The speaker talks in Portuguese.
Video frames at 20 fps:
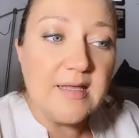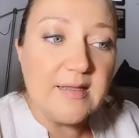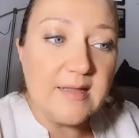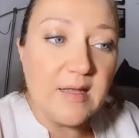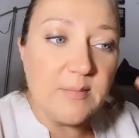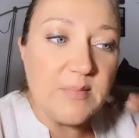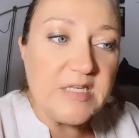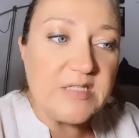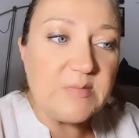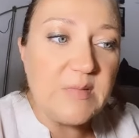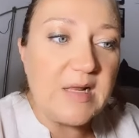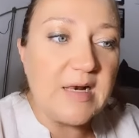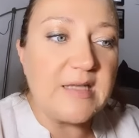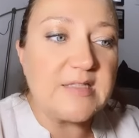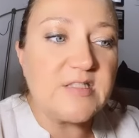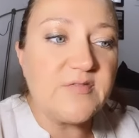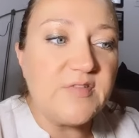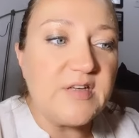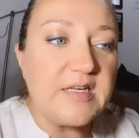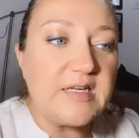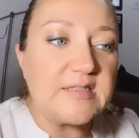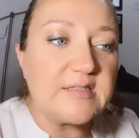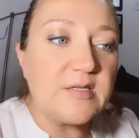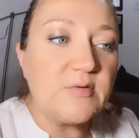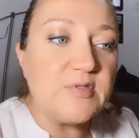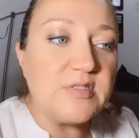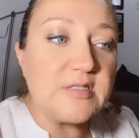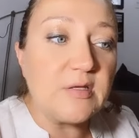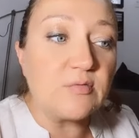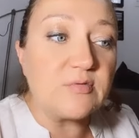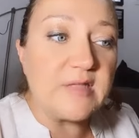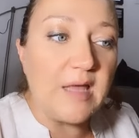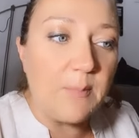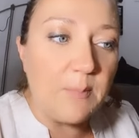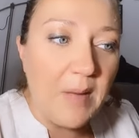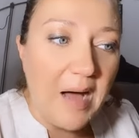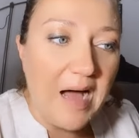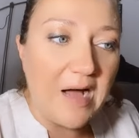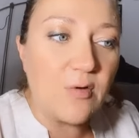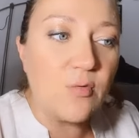Na mesma classificação estão
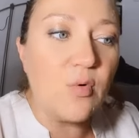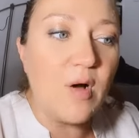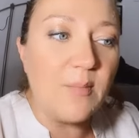tabaco,